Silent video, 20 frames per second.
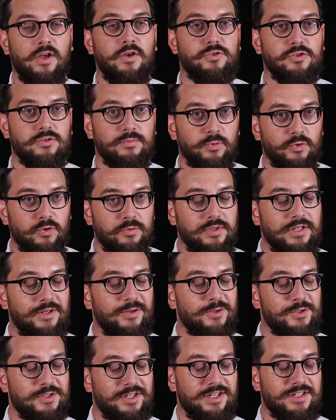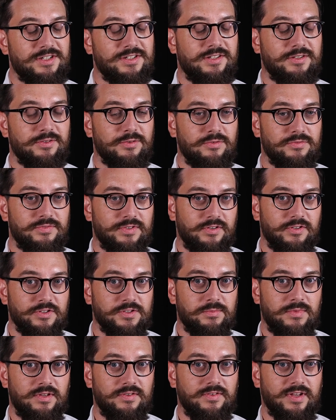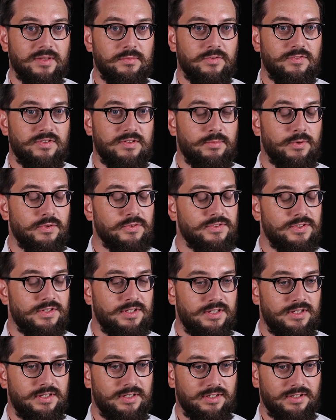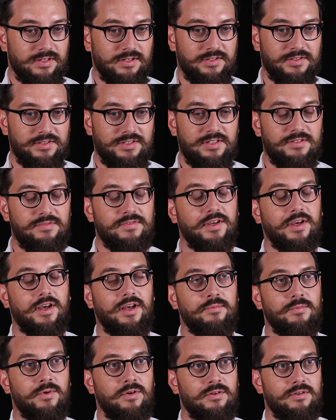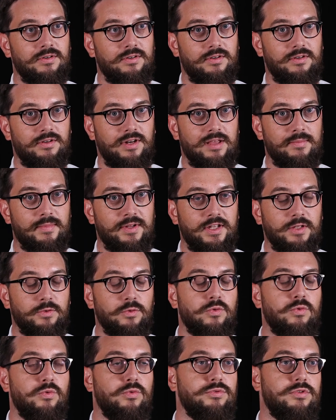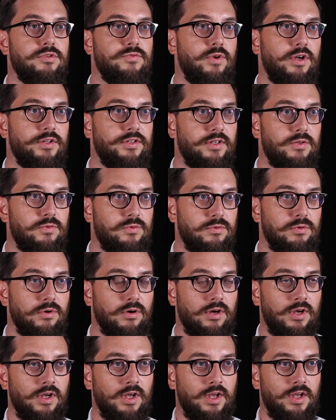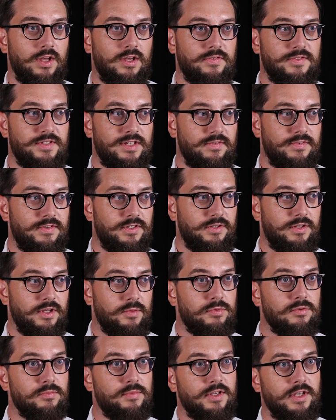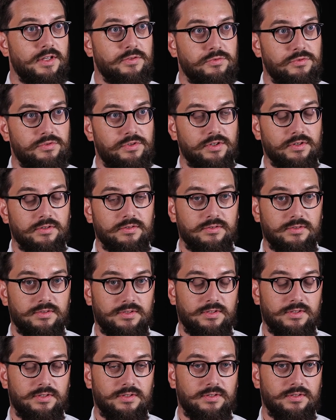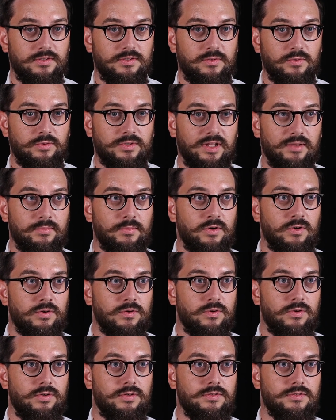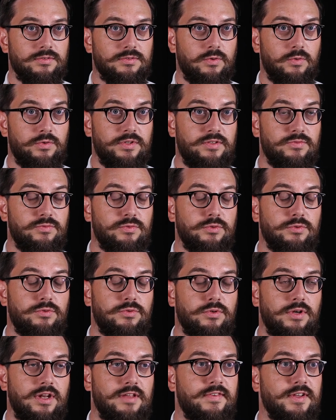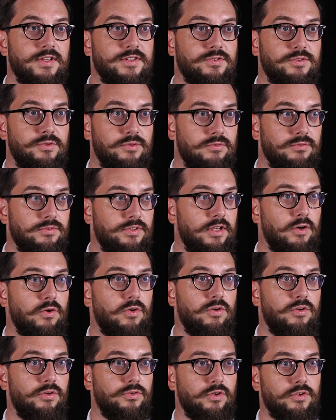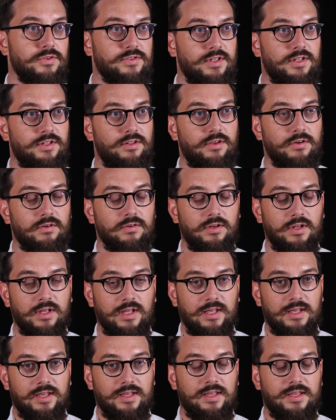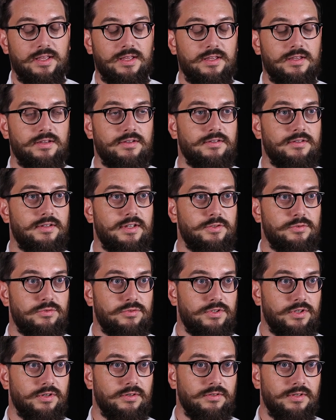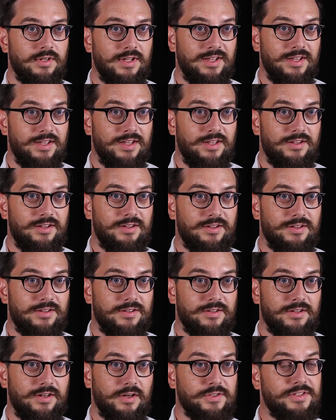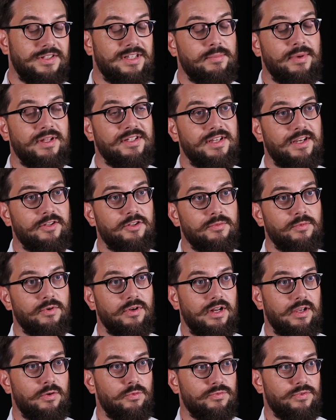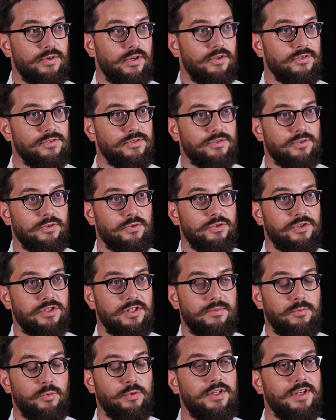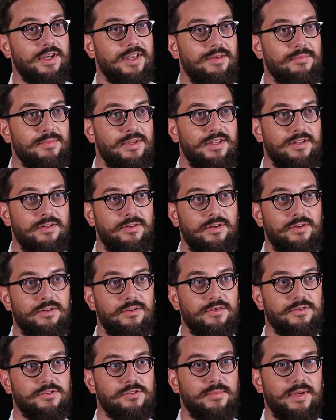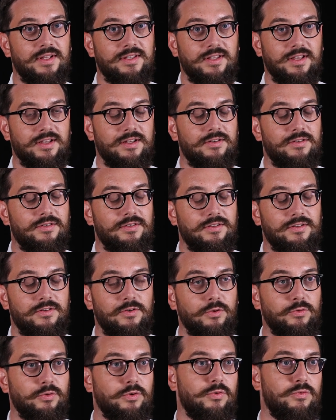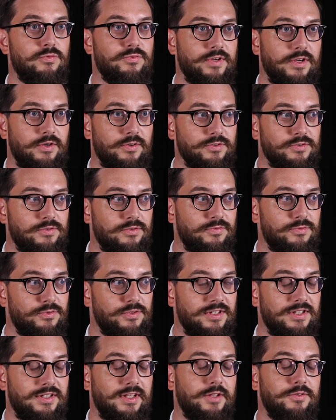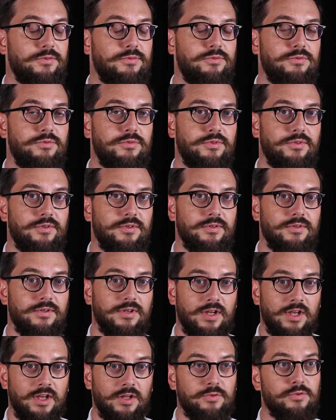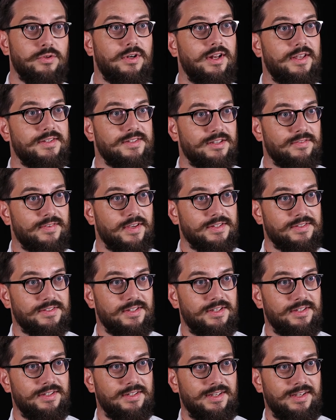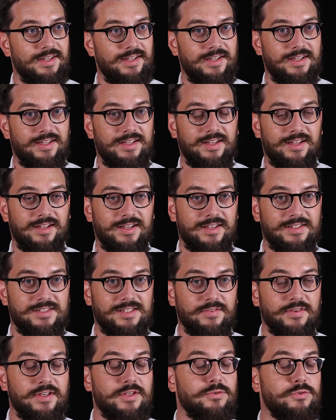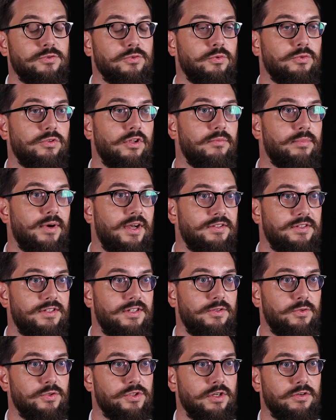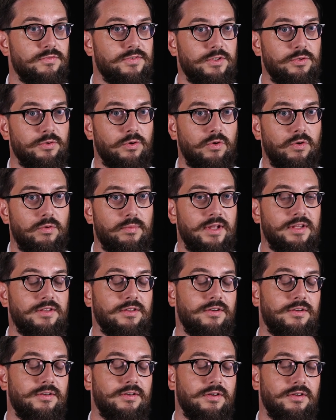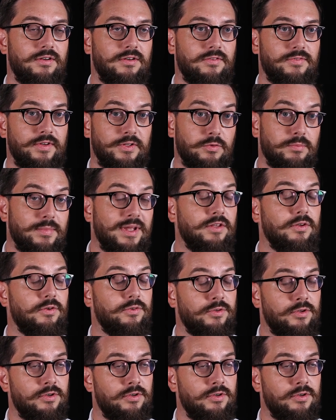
Sur mon objet de recherche, cette conférence m'a vraiment fait penser euh, différemment euh, la manière de concevoir des cours vis-à-vis d'un public étudiant, notamment au niveau de l'inversion des rôles entre enseignants et étudiants. alors, ce n'était pas directement la conférence que j'ai modérée, mais ce matin, l'autre conférence faisait état d'une classe inversée. Euh, et c'est vrai que ce sont autant de pratiques que j'ai envie de remettre, euh, enfin de mettre